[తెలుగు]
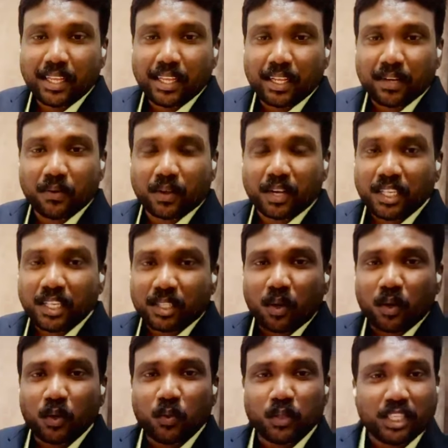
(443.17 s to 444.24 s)
నువ్వు క్రీస్తులో
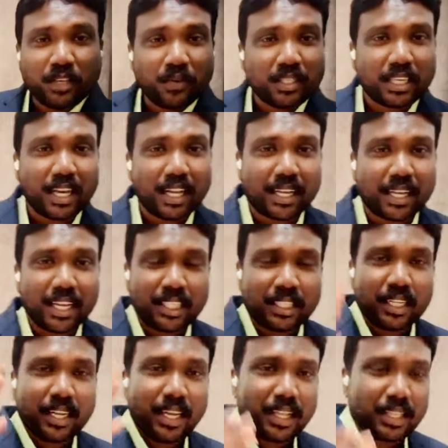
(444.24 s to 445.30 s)
నువ్వు జీవించాలి క్రీస్తుని
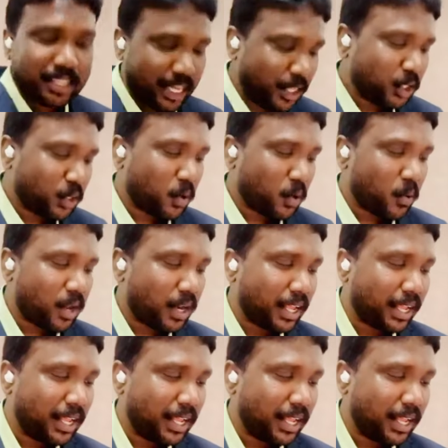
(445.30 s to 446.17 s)
ధరించుకోవాలి